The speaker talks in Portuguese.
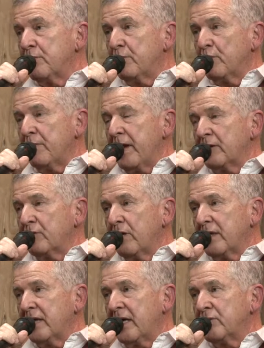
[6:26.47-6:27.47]
por metro
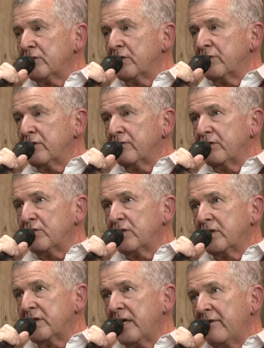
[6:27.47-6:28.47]
quadrado são indivíduos
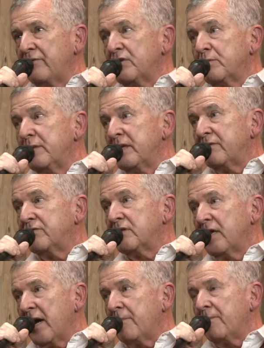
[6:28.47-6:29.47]
que devem se
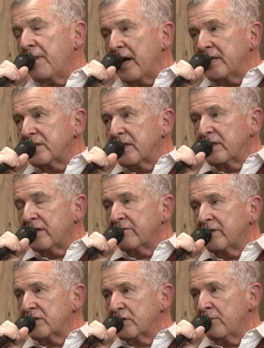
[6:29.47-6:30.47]
beneficiar mais da
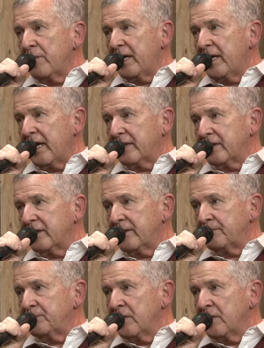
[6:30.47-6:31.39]
intervenção bariátrica.